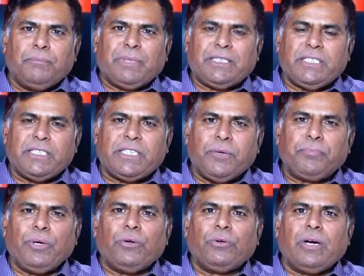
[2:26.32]
ప్రతి
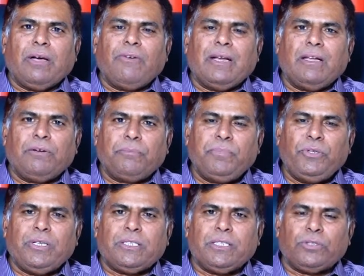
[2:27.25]
స్టెప్లో కూడా వాళ్ళ
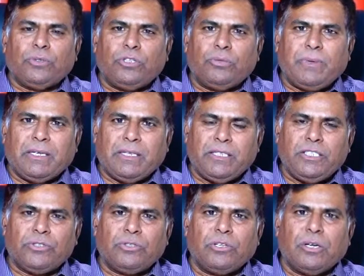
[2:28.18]
అభ్యున్నతికి తోడ్పాటు
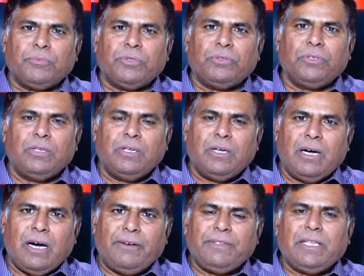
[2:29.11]
అందిస్తున్నాము
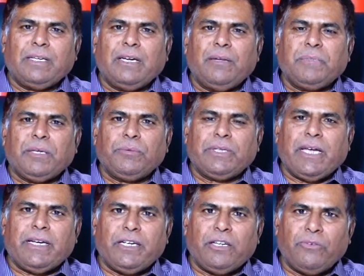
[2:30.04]
ఆ విధంగానే మనం
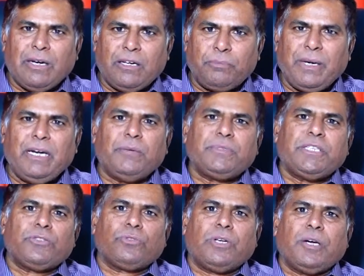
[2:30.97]
కెరీర్ వాళ్ళకి బిల్డప్
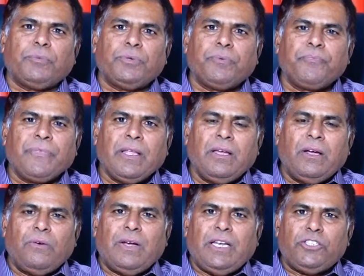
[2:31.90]
చేస్తున్నాము
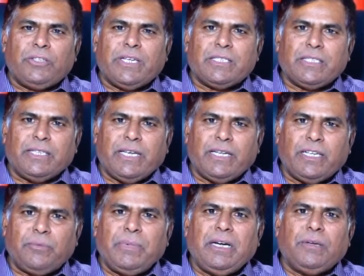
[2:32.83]
వాళ్ళ ఎడ్యుకేషన్
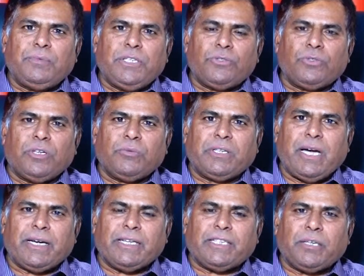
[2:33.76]
కెరీర్ బిల్డప్ చేస్తున్నాము
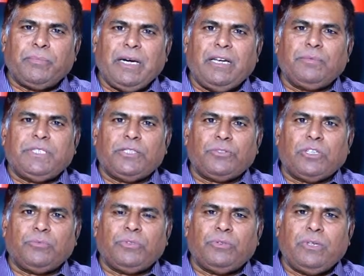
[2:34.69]
క్యారెక్టర్ బిల్డప్
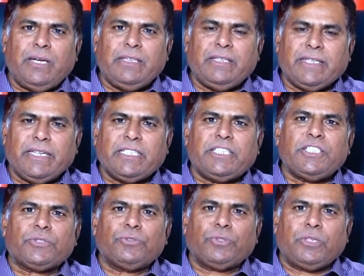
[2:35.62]
చేస్తున్నాము హెల్త్ కేర్
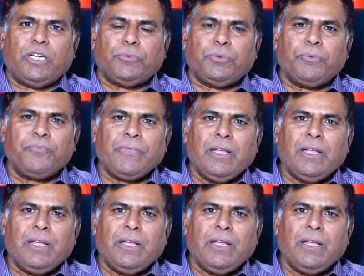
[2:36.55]
తీసుకుంటున్నాము